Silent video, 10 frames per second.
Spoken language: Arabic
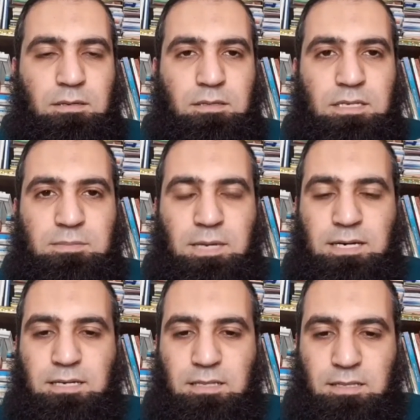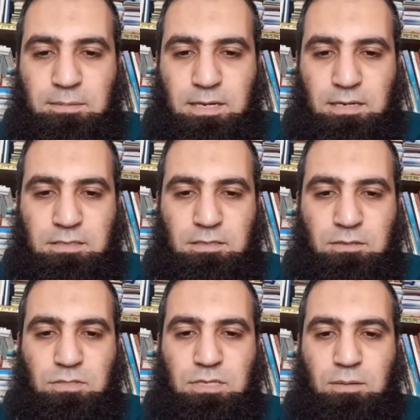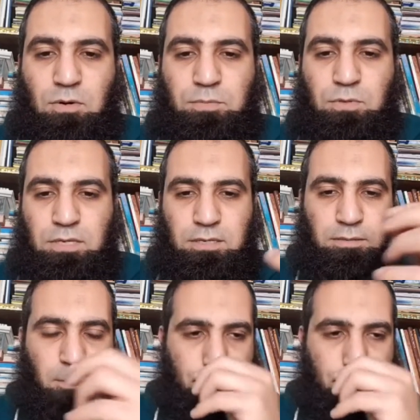تسمع كده النبي عليه الصلاة والسلام وهو بيقول إيه؟